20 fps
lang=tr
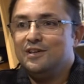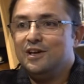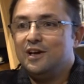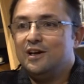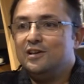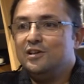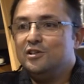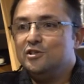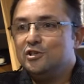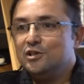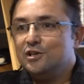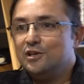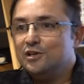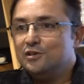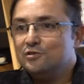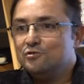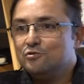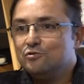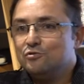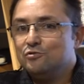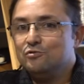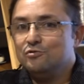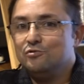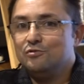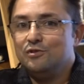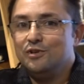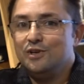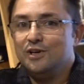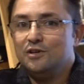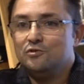yerleşiklik
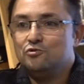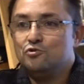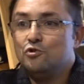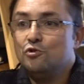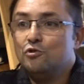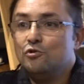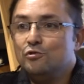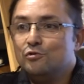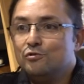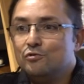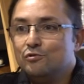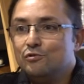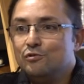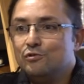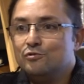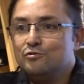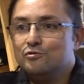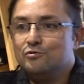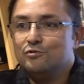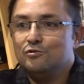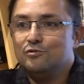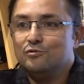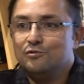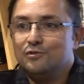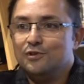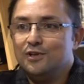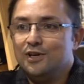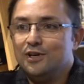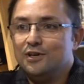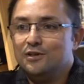sorunuyla, çok kültürlülük
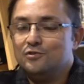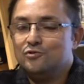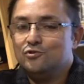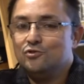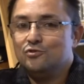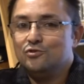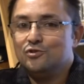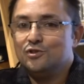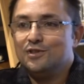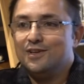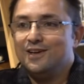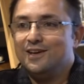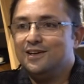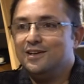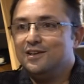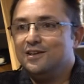sorunuyla çokçana